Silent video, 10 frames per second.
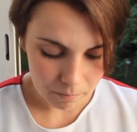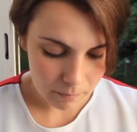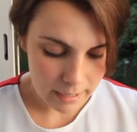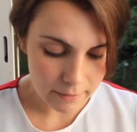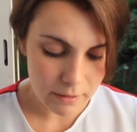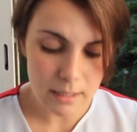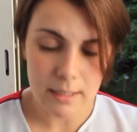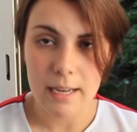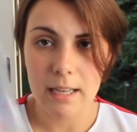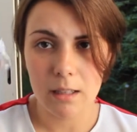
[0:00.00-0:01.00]
Как
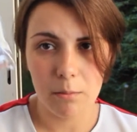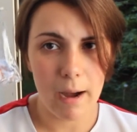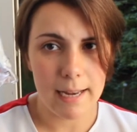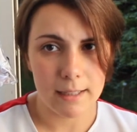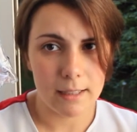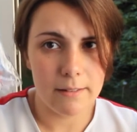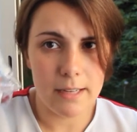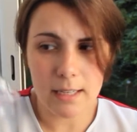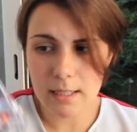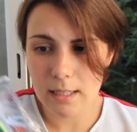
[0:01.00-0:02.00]
видите, это маленькая
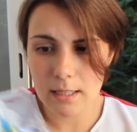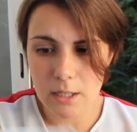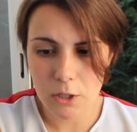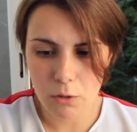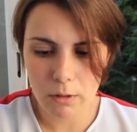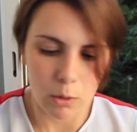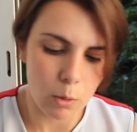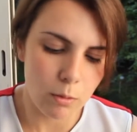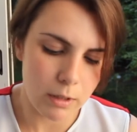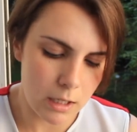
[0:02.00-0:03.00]
версия, здесь ничего
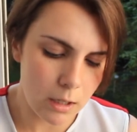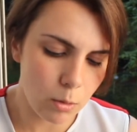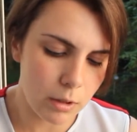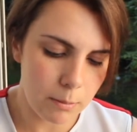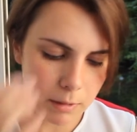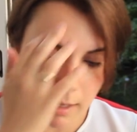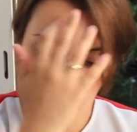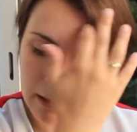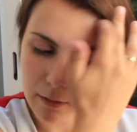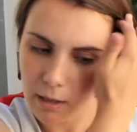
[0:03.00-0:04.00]
такого нету
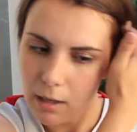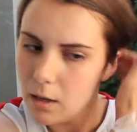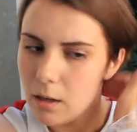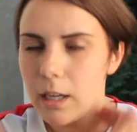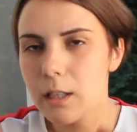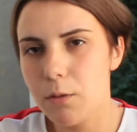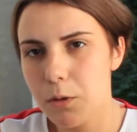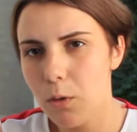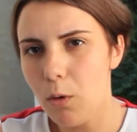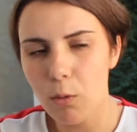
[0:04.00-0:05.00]
криминального. Это
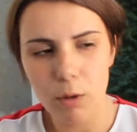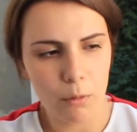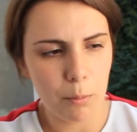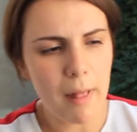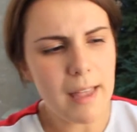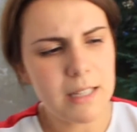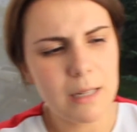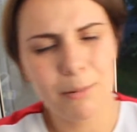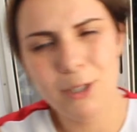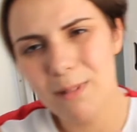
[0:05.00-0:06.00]
все вот
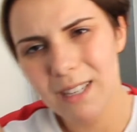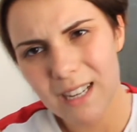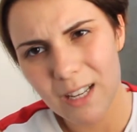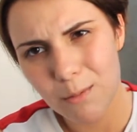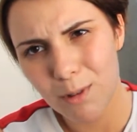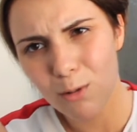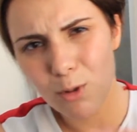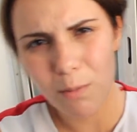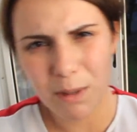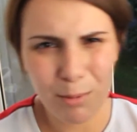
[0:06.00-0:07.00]
пластыри, почему я сразу беру, ну,
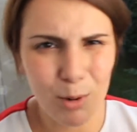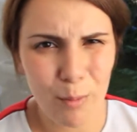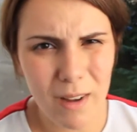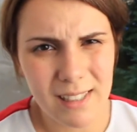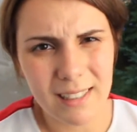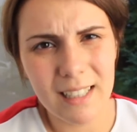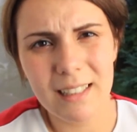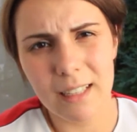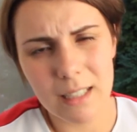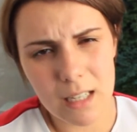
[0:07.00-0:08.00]
чтобы не покупать, когда и
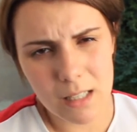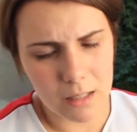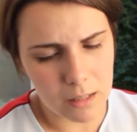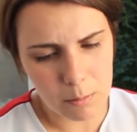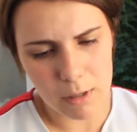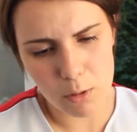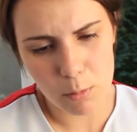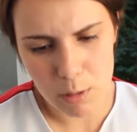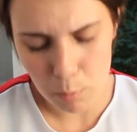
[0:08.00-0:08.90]
так есть, и мы особо не